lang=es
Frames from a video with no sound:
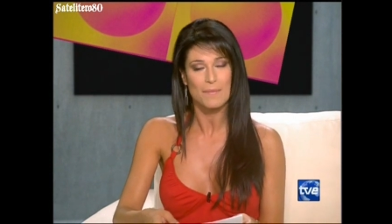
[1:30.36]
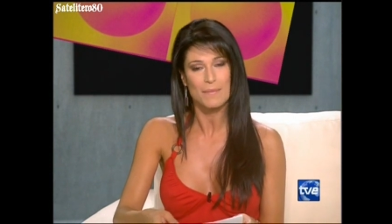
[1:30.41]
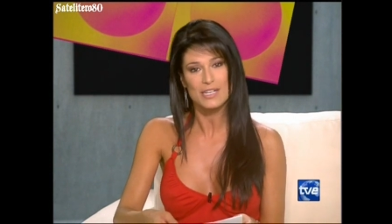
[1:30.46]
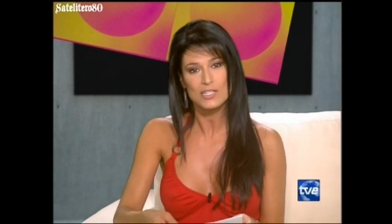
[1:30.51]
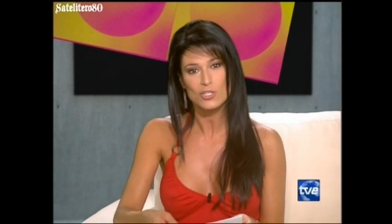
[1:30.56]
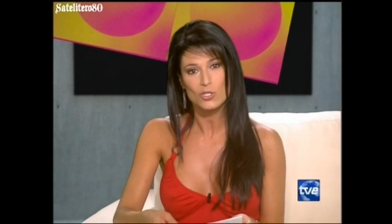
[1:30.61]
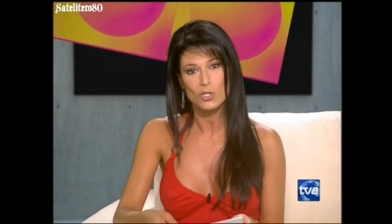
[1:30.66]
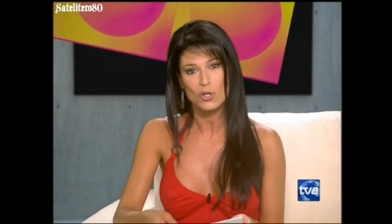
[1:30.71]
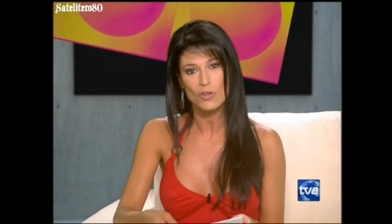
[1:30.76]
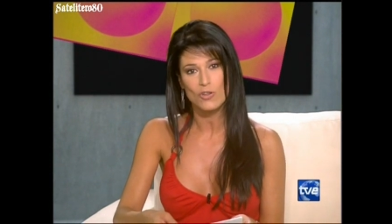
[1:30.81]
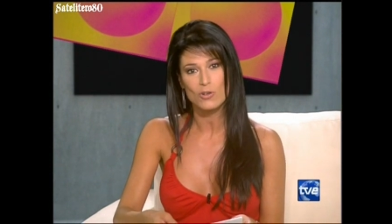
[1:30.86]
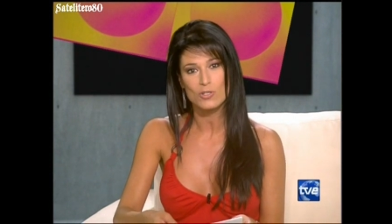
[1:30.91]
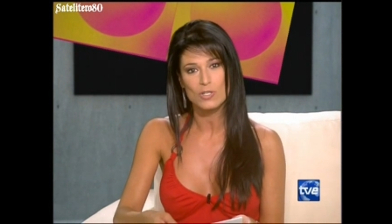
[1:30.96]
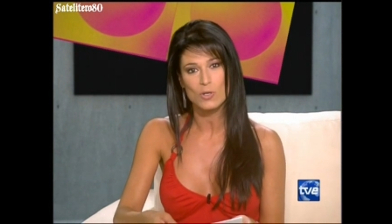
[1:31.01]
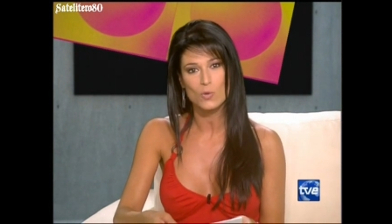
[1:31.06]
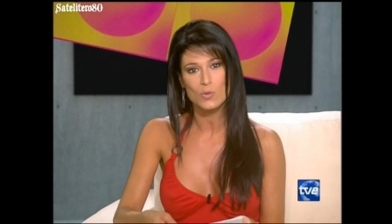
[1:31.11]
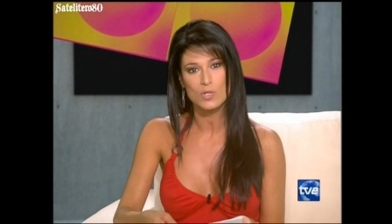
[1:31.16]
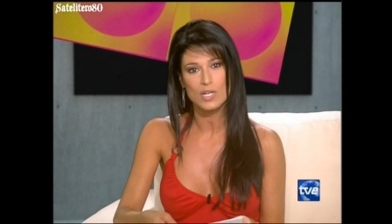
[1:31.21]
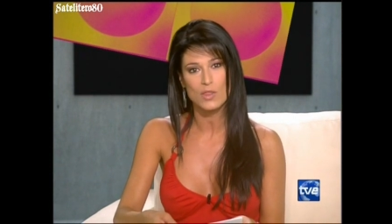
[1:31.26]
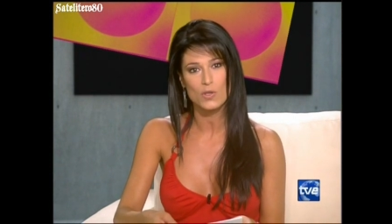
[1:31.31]
Además, otro de
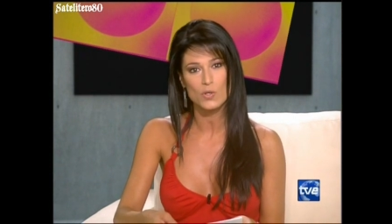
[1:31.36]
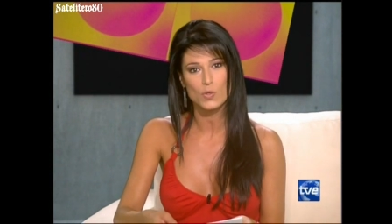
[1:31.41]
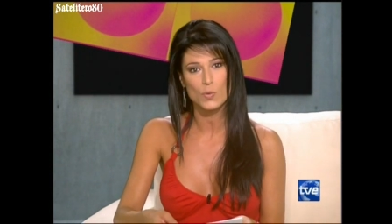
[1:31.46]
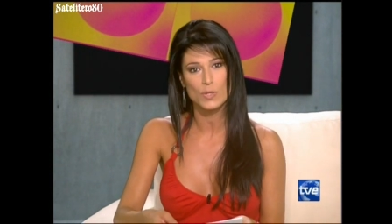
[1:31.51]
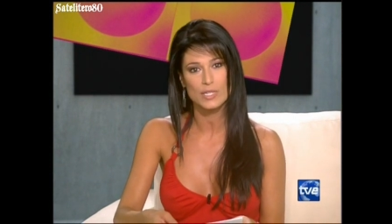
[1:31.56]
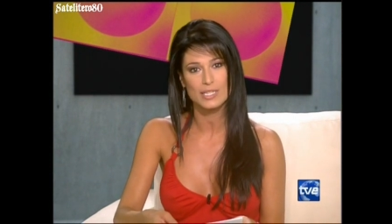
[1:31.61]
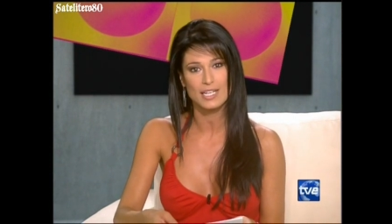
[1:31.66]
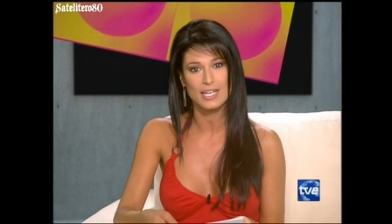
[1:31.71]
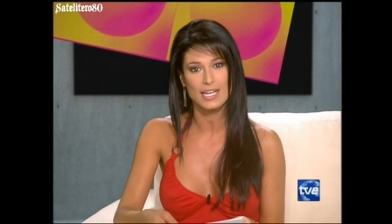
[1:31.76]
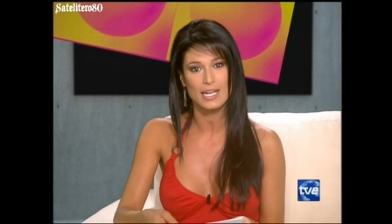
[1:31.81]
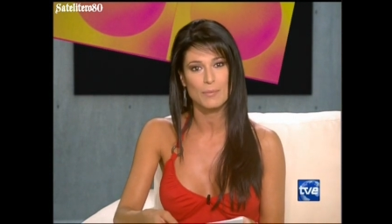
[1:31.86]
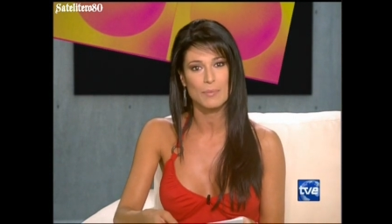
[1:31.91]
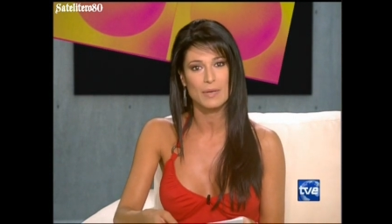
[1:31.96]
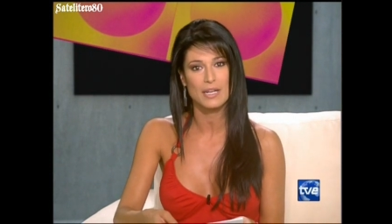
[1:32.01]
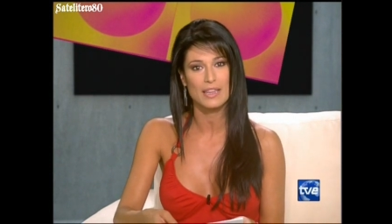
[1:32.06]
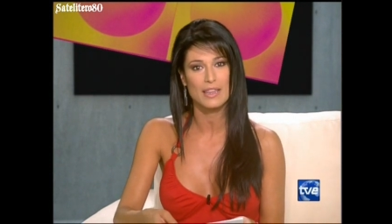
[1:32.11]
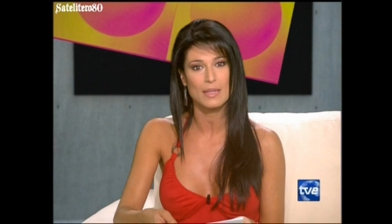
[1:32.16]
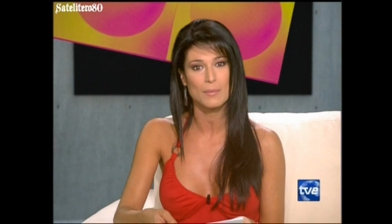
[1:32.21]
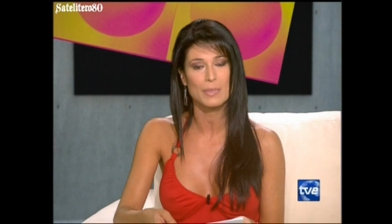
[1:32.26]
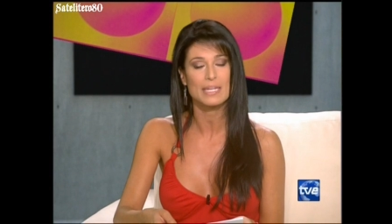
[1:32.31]
los acusados cuenta que el
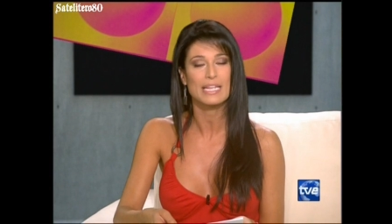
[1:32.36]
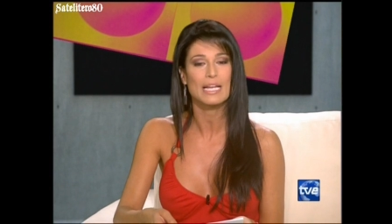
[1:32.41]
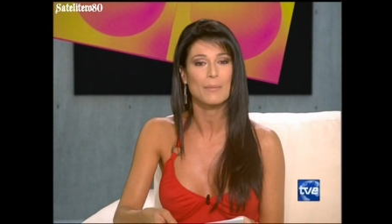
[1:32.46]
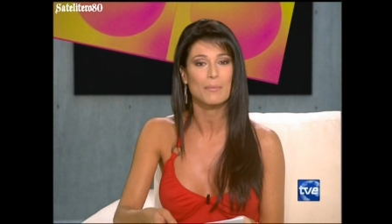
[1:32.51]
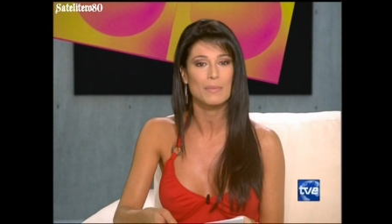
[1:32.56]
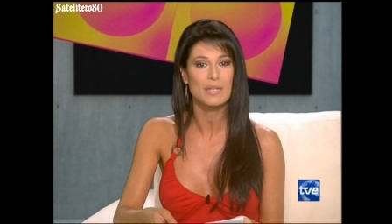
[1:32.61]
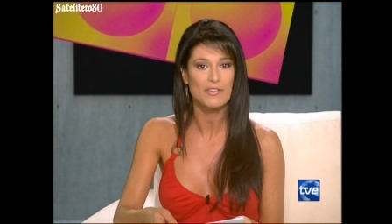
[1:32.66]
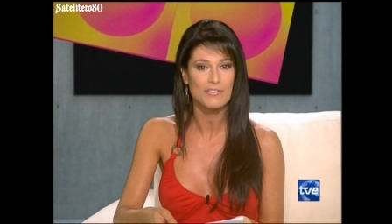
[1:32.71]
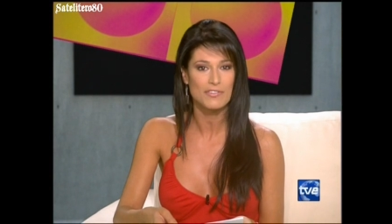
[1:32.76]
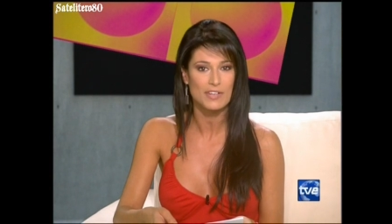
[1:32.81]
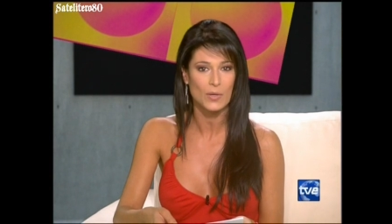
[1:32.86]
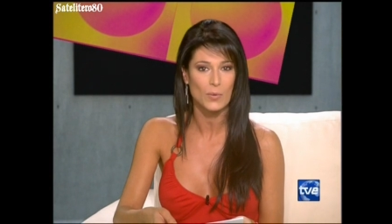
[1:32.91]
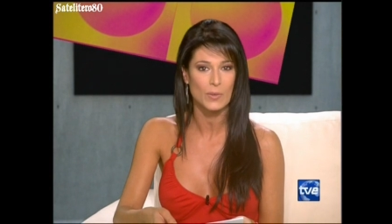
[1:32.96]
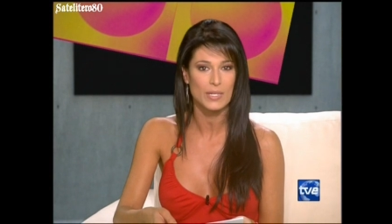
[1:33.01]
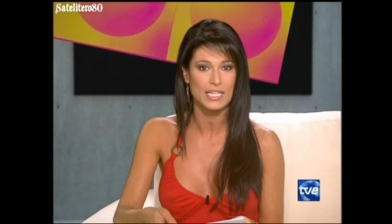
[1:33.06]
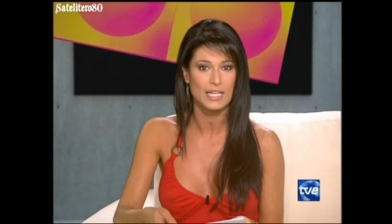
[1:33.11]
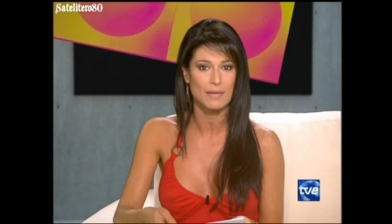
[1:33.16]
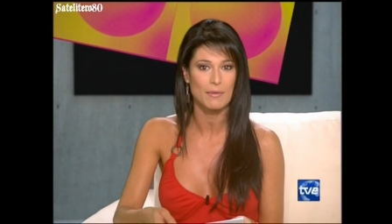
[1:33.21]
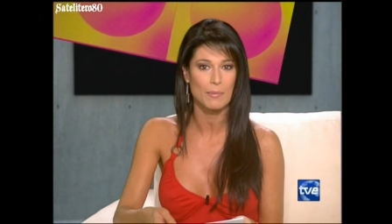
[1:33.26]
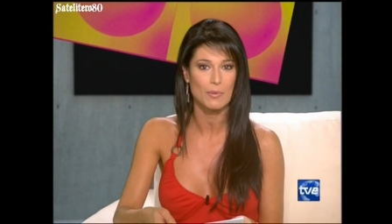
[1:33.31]
príncipe también
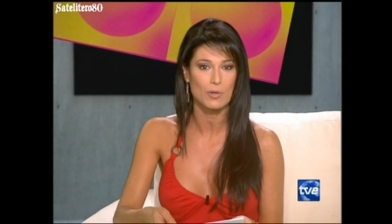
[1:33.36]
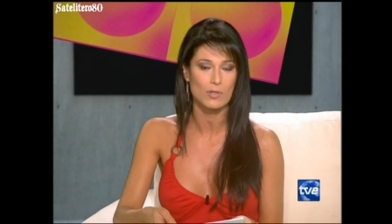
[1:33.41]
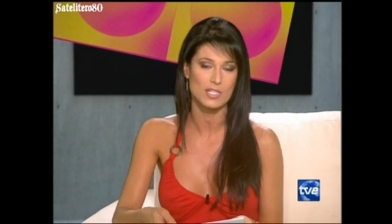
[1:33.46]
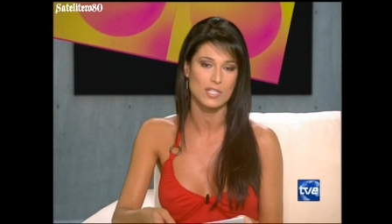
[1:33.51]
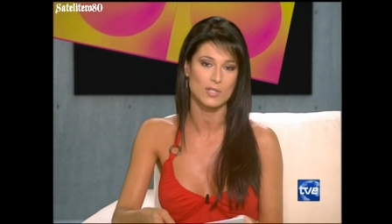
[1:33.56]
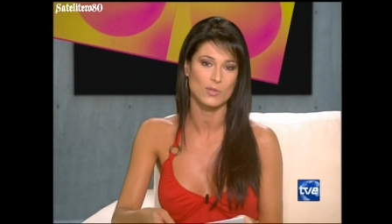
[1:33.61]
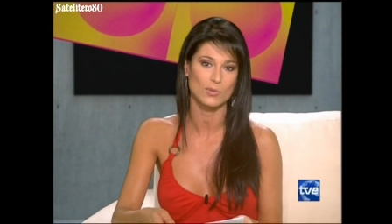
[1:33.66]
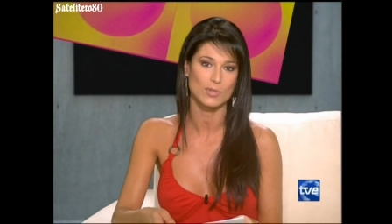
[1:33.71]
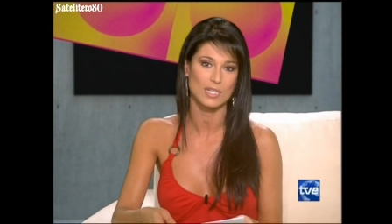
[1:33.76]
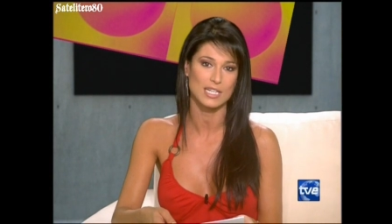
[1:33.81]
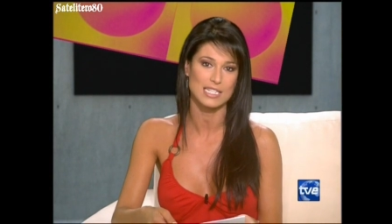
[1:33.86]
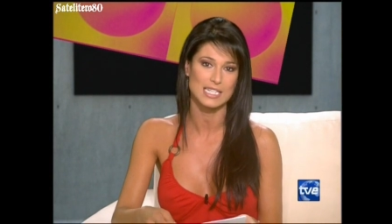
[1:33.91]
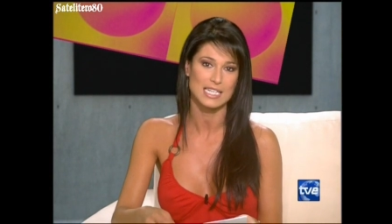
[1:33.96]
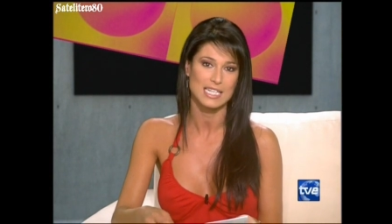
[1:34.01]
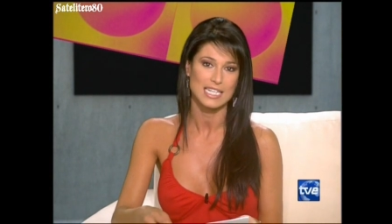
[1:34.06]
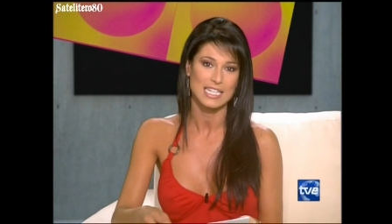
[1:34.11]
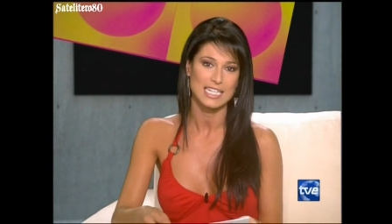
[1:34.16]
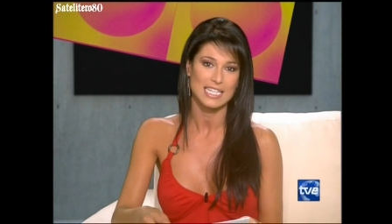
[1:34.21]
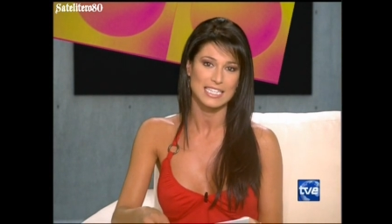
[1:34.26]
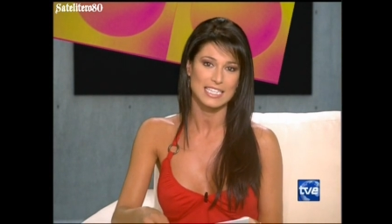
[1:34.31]
frecuentaba prostitutas.